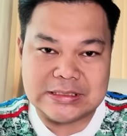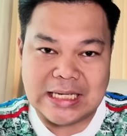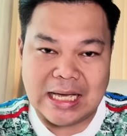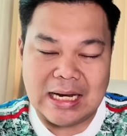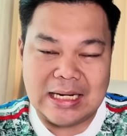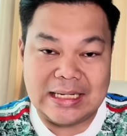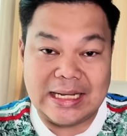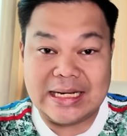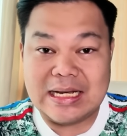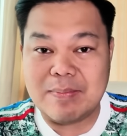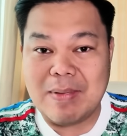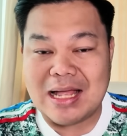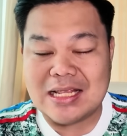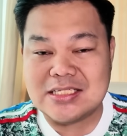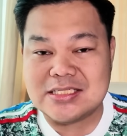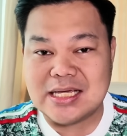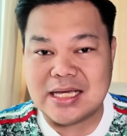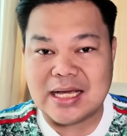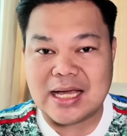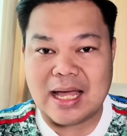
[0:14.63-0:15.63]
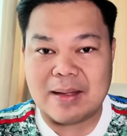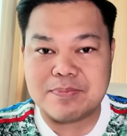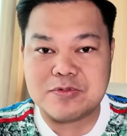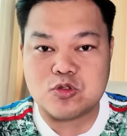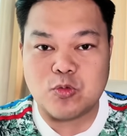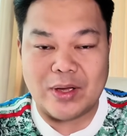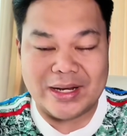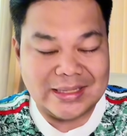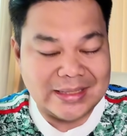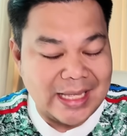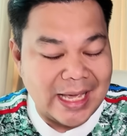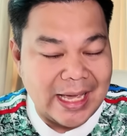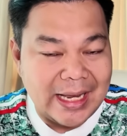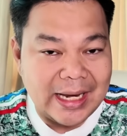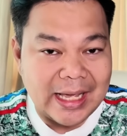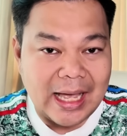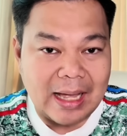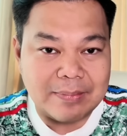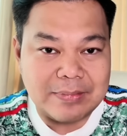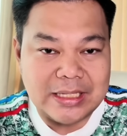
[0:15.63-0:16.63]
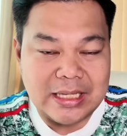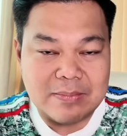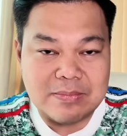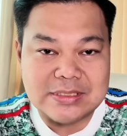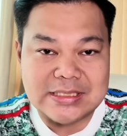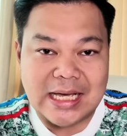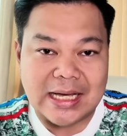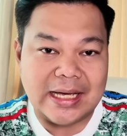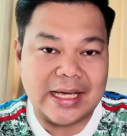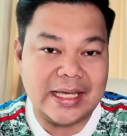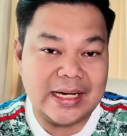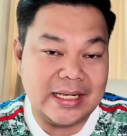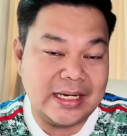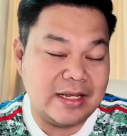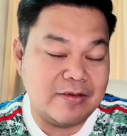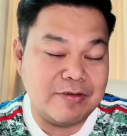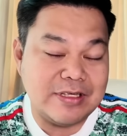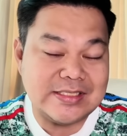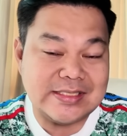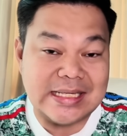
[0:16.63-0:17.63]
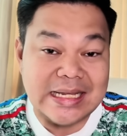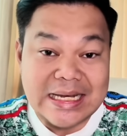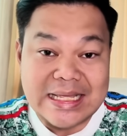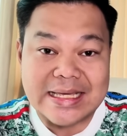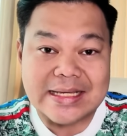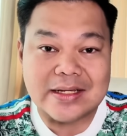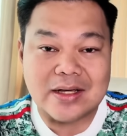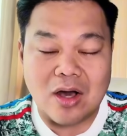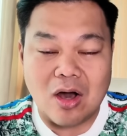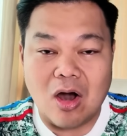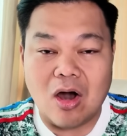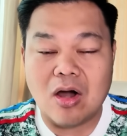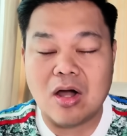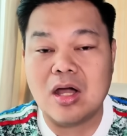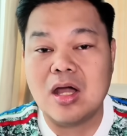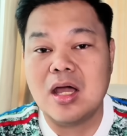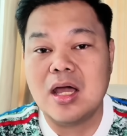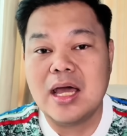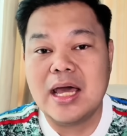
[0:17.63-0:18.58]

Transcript: จะเล่นในบ้านเจอกับชเวนเต้นะครับทีมจากเอเดนวิซีลีกของ